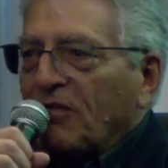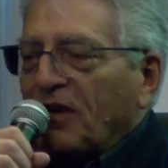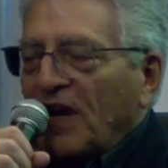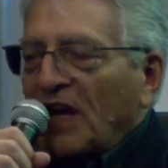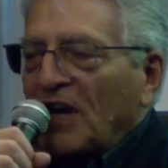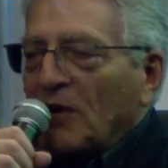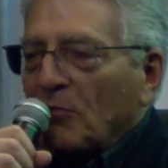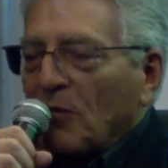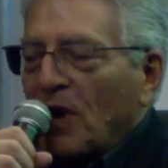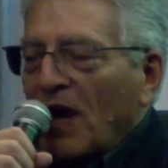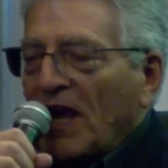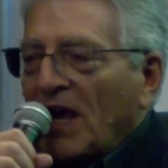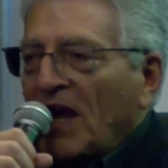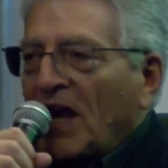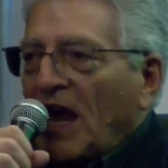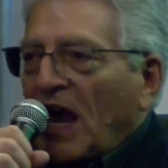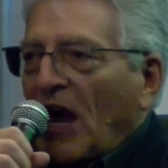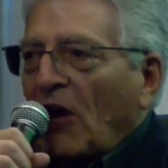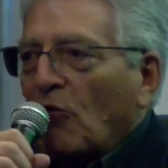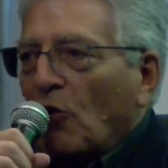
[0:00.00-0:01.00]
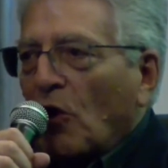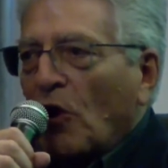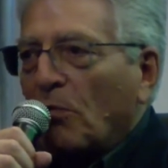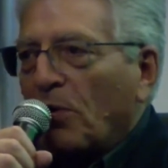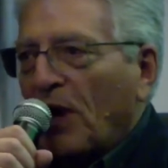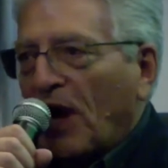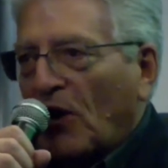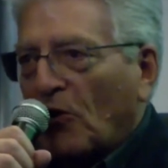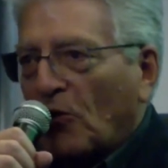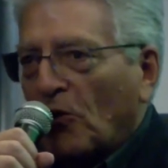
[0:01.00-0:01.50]
film è
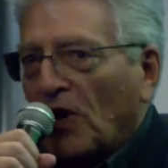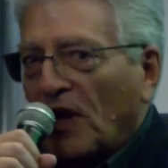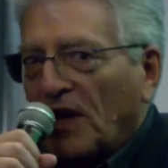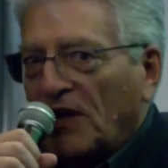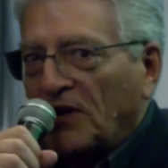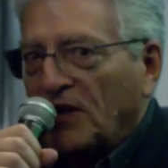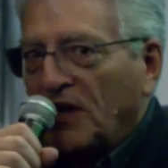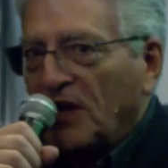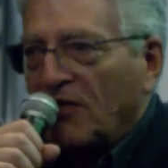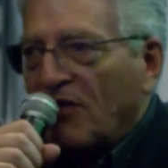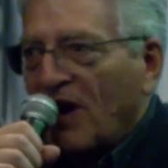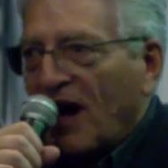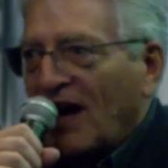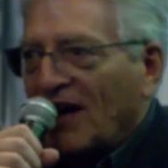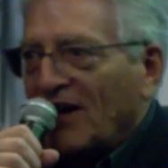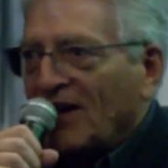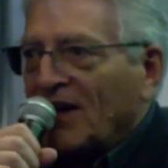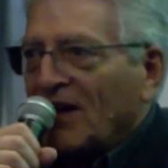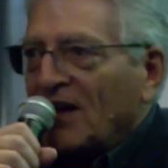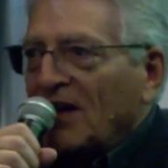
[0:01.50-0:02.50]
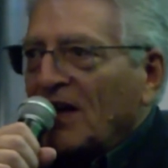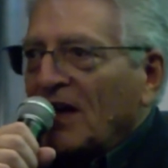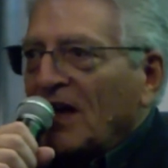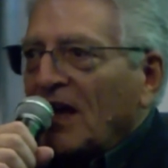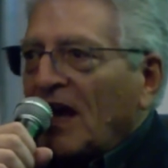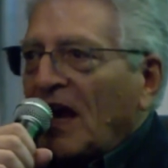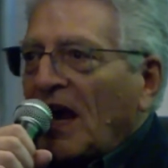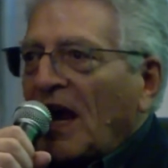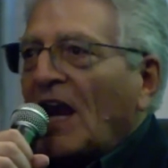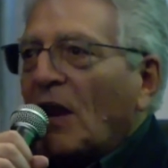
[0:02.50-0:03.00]
un'opera collettiva
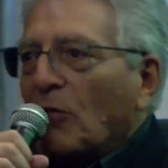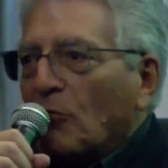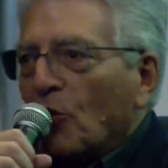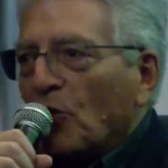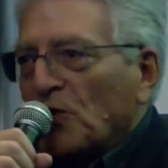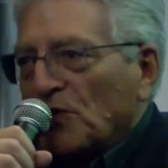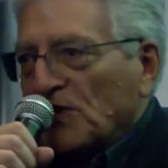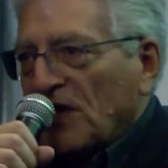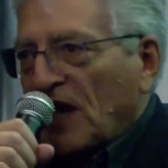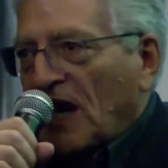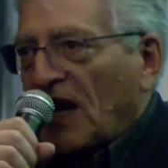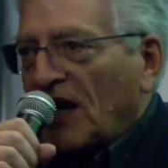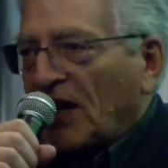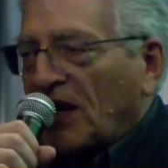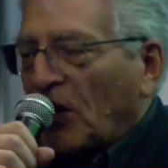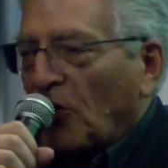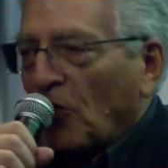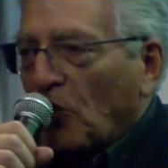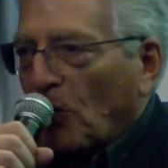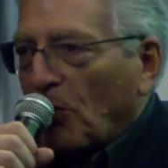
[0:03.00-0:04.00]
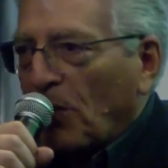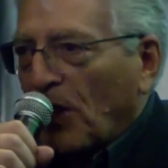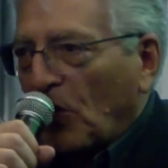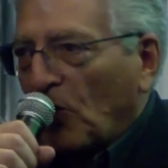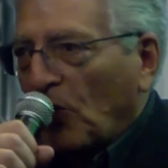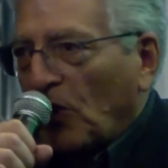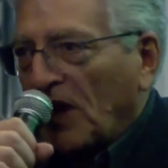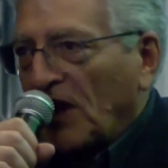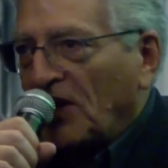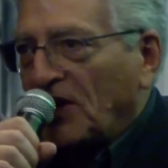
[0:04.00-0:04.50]
e la mostra è anche un'opera
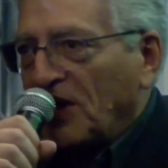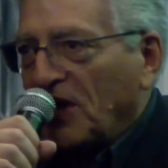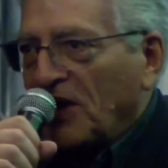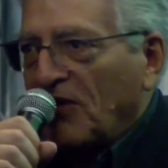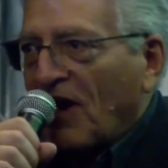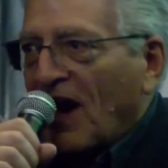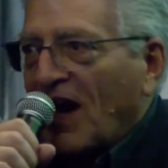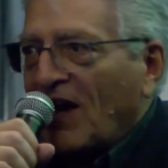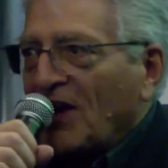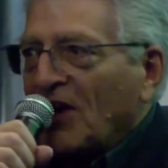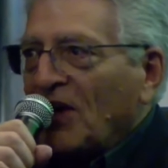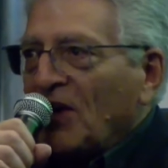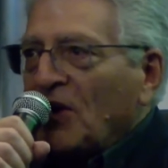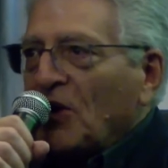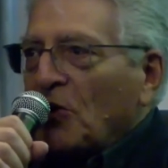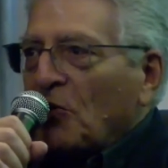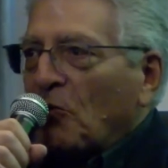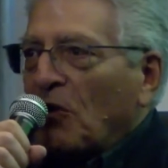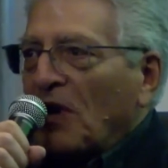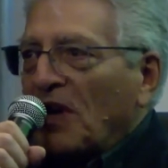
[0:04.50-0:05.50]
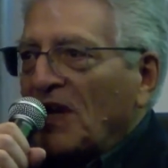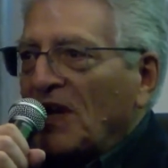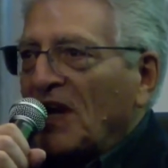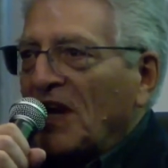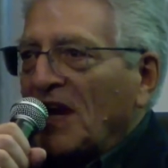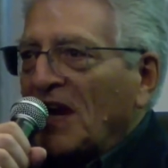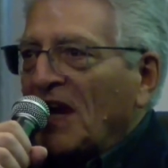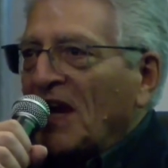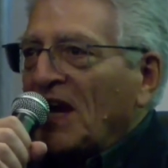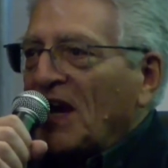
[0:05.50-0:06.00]
collettiva,
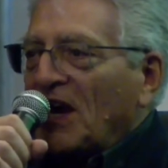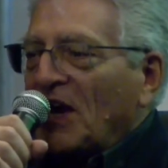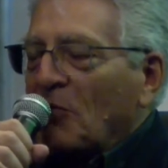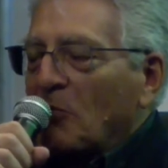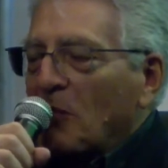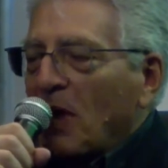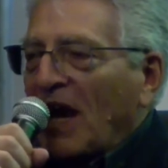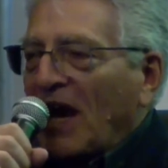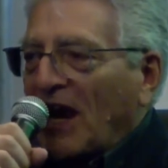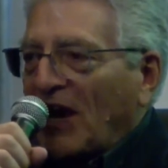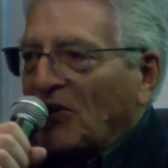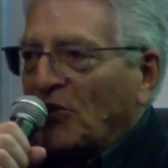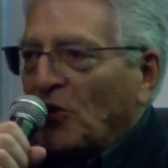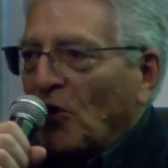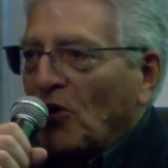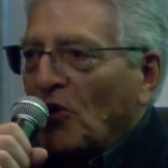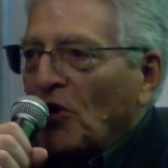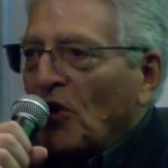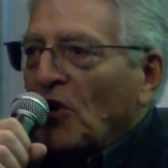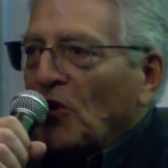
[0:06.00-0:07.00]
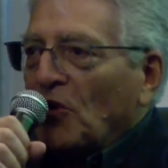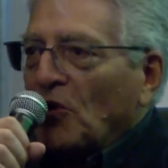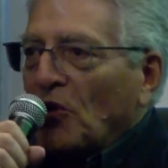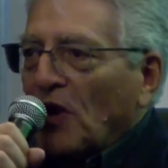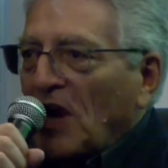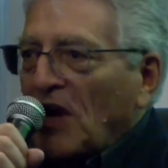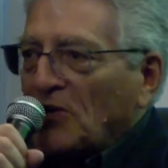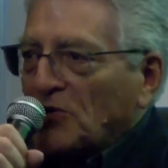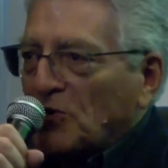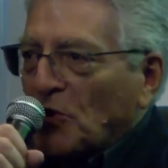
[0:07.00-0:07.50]
quindi il merito
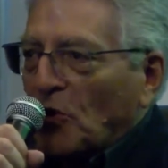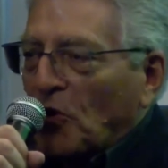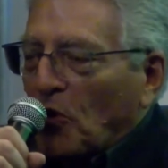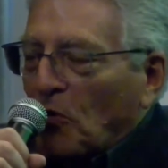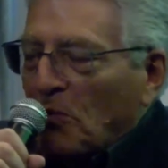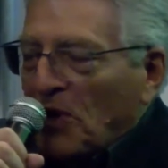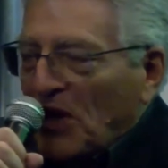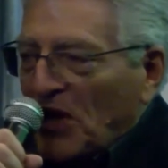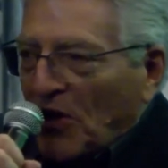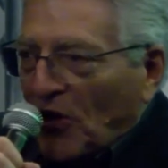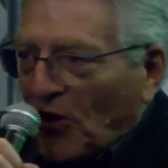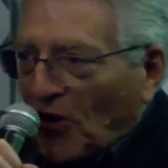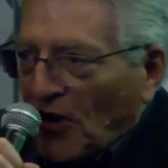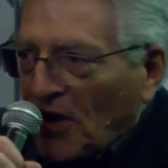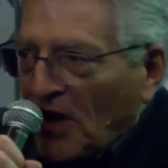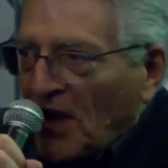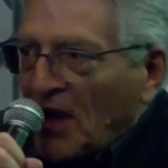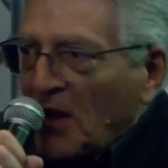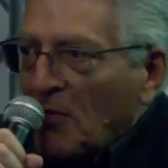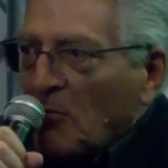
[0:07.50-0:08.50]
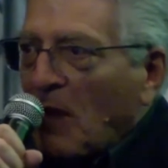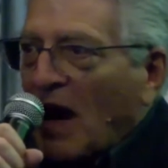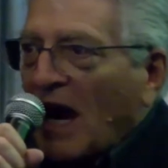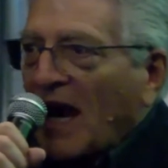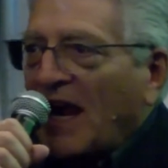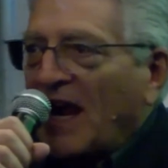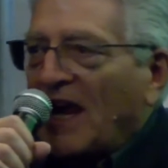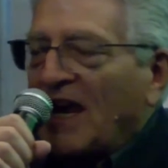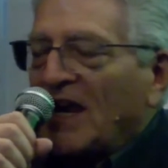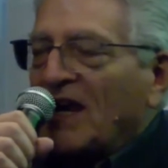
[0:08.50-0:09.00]
non è solo mio, ma
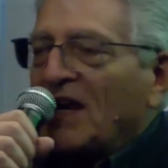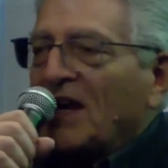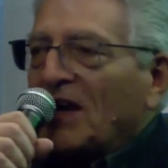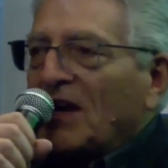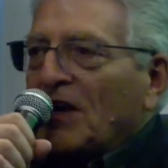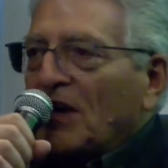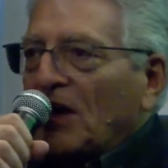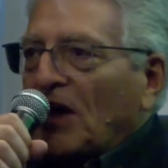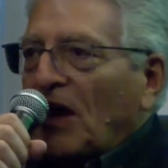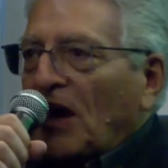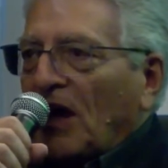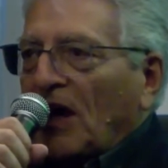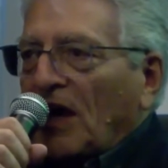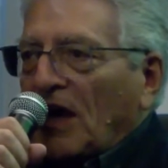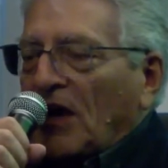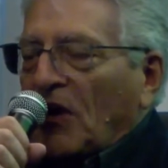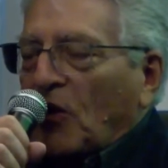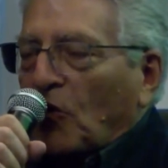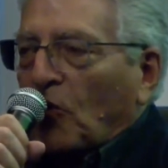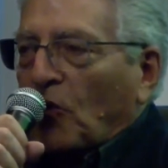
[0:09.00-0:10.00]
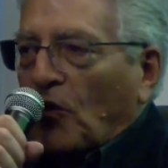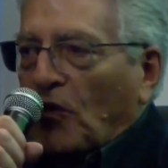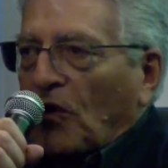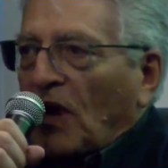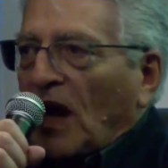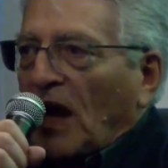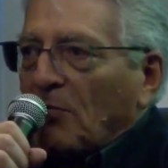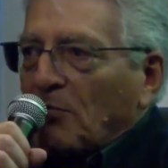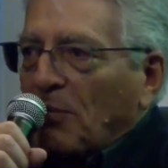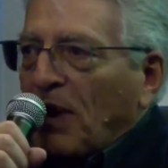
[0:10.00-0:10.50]
è, è
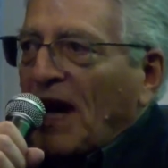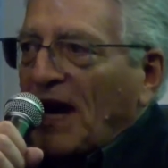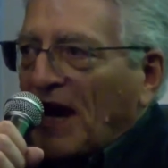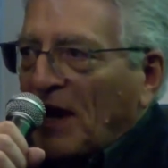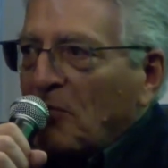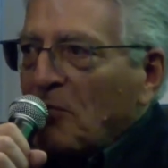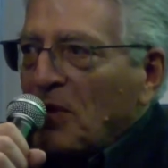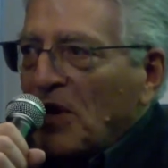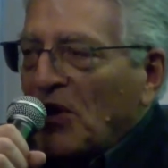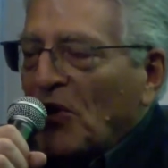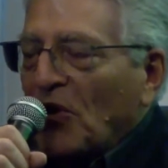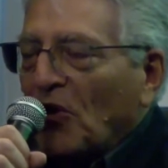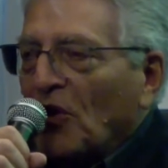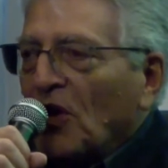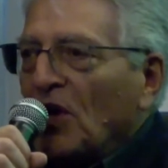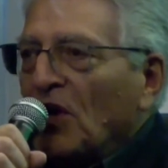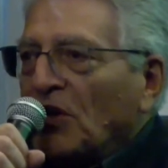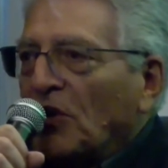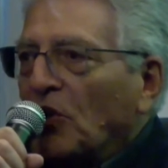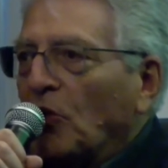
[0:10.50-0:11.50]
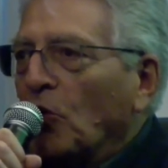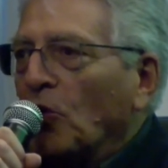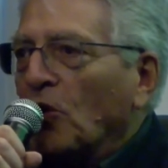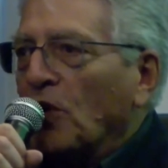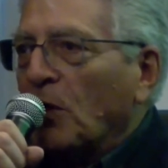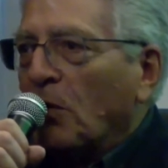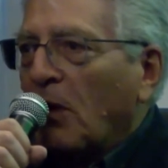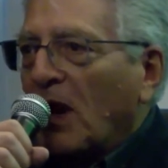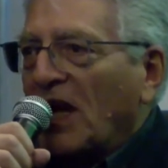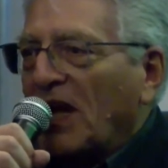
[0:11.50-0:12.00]
al pari mio di
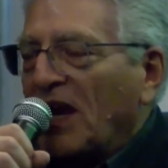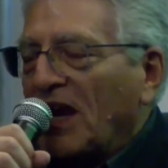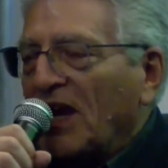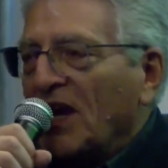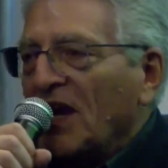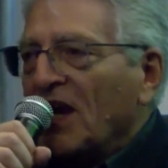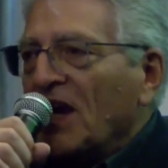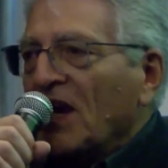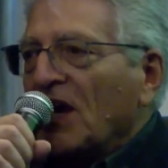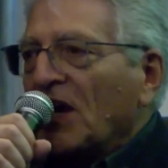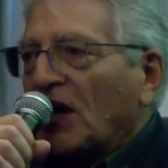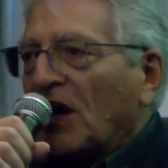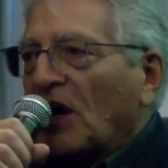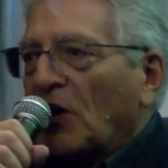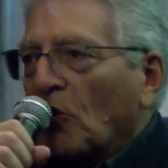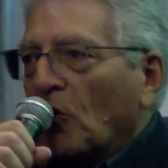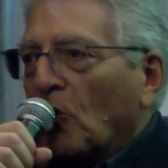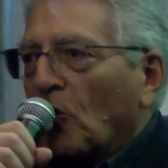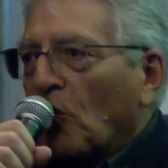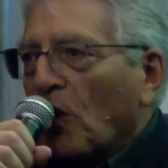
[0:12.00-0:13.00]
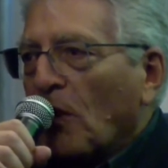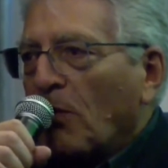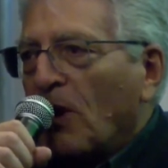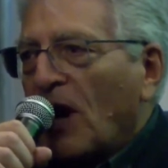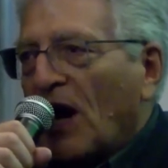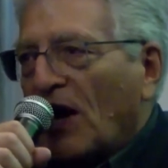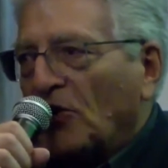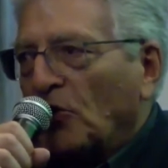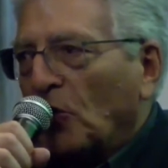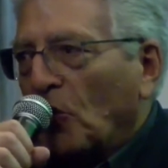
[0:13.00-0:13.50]
tutti quelli che hanno
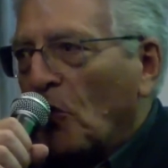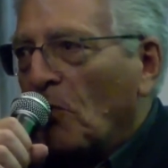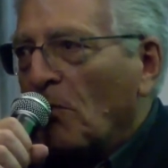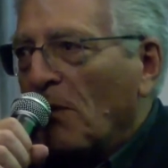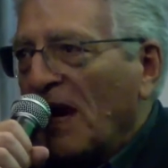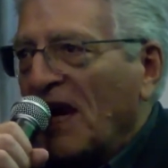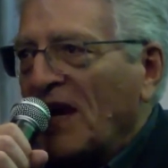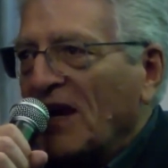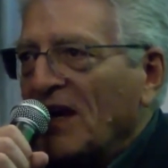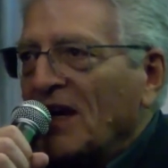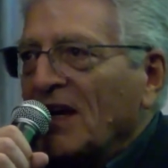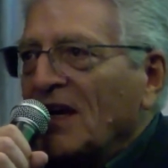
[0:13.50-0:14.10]
collaborato con me,